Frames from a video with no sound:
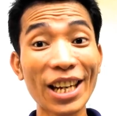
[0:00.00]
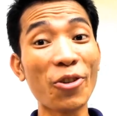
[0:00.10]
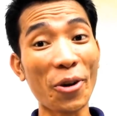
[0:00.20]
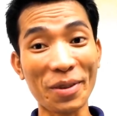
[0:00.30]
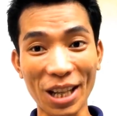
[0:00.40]
কাছ
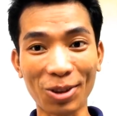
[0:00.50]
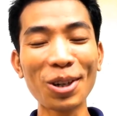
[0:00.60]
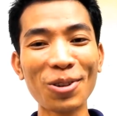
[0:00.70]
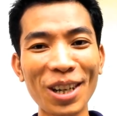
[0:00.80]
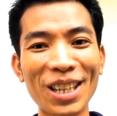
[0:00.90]
থেকে
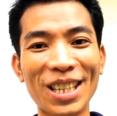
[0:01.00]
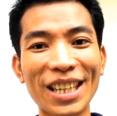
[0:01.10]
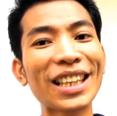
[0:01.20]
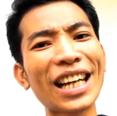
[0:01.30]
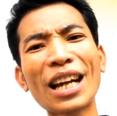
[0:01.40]
ওয়েবসাইট তৈরি
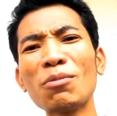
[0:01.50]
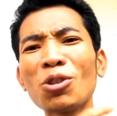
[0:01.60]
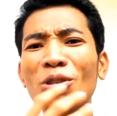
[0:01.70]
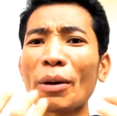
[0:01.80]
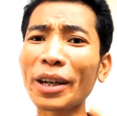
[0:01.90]
করে নিচ্ছে
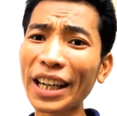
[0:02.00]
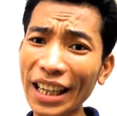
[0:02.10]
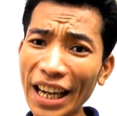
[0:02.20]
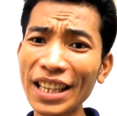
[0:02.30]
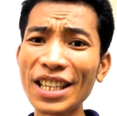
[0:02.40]
তারাই মূলত
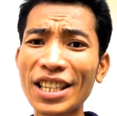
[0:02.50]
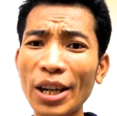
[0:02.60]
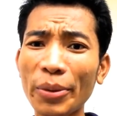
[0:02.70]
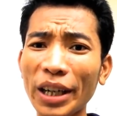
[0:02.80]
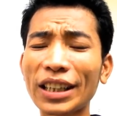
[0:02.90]
আমাকে
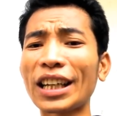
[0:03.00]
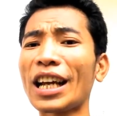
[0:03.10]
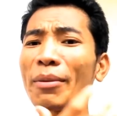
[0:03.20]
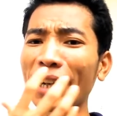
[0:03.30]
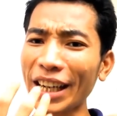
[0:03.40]
ক্লায়েন্ট দিচ্ছে
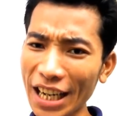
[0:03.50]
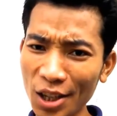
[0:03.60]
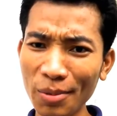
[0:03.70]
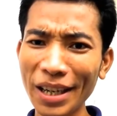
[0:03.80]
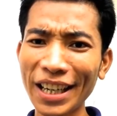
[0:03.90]
আবার তারাই
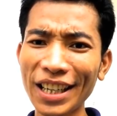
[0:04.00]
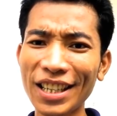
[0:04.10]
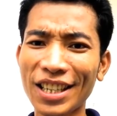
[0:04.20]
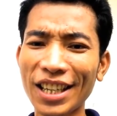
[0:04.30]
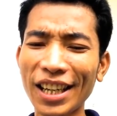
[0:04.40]
আমাকে
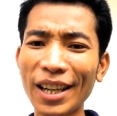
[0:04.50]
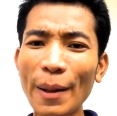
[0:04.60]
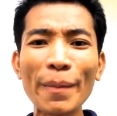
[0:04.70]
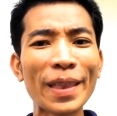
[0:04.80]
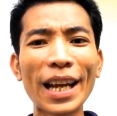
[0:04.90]
কাস্টমার এনে
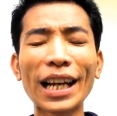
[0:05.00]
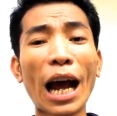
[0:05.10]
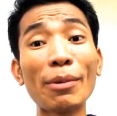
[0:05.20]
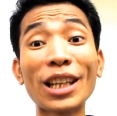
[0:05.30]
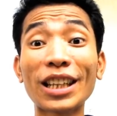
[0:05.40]
দিচ্ছে
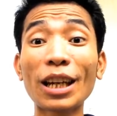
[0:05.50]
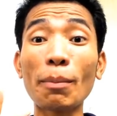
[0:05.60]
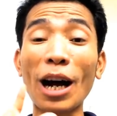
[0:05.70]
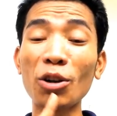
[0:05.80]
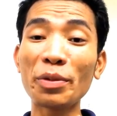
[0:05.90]
দেখেন আমি
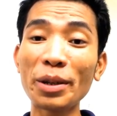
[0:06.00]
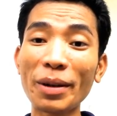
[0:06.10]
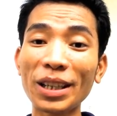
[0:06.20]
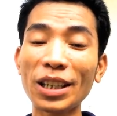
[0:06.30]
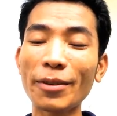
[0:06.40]
তাদেরকে
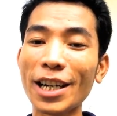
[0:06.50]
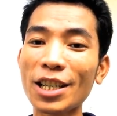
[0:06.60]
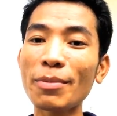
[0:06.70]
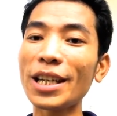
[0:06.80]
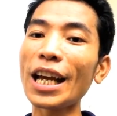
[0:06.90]
ভালো ফিডব্যাক
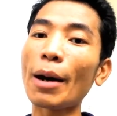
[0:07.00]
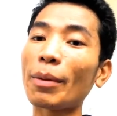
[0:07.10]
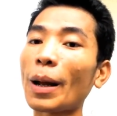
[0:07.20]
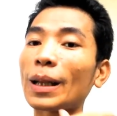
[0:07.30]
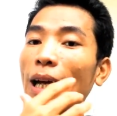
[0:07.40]
দিতে পারছি
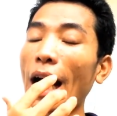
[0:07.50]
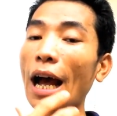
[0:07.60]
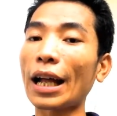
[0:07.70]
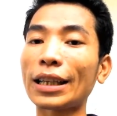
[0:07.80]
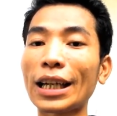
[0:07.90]
বিদায় আমরা
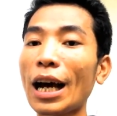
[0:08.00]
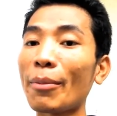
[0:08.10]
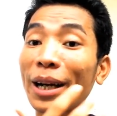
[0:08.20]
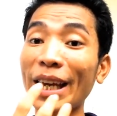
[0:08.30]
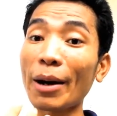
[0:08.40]

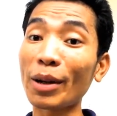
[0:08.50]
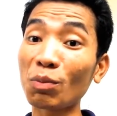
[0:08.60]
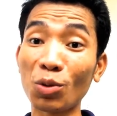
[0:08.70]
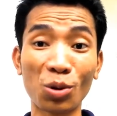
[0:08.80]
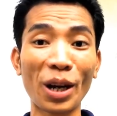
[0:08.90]
তারা
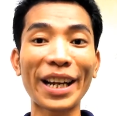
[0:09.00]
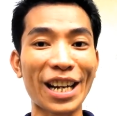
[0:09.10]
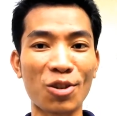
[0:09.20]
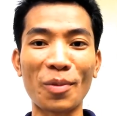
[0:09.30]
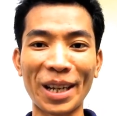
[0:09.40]
আমাকে আবার
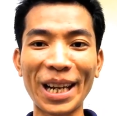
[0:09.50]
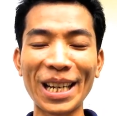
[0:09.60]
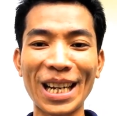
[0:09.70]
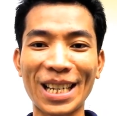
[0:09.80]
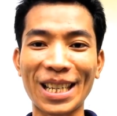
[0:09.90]
পুনরায়
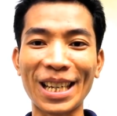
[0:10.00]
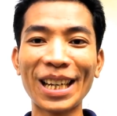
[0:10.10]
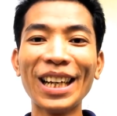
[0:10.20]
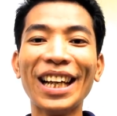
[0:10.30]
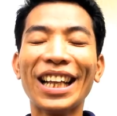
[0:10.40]
কাস্টমার ডেকে নিয়ে
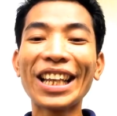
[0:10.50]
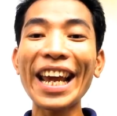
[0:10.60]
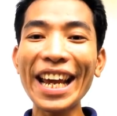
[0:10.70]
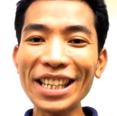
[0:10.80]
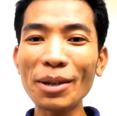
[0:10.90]
আসছে
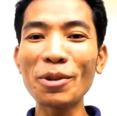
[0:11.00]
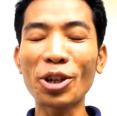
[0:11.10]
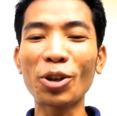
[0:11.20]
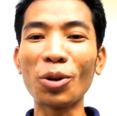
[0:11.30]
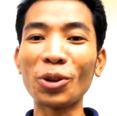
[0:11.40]
তো
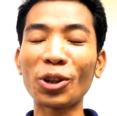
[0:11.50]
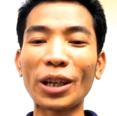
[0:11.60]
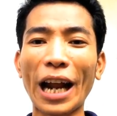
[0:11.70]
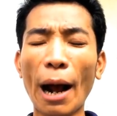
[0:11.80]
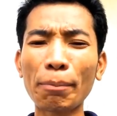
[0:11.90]
এই যে
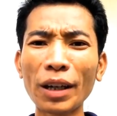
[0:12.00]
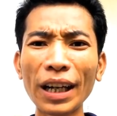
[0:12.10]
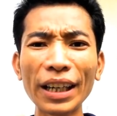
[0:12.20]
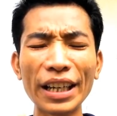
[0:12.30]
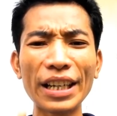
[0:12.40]
বিষয়গুলো মনে করেন
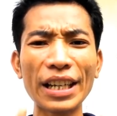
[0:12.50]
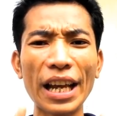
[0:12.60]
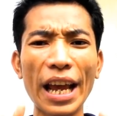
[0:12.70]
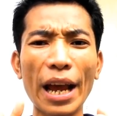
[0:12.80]
আপনার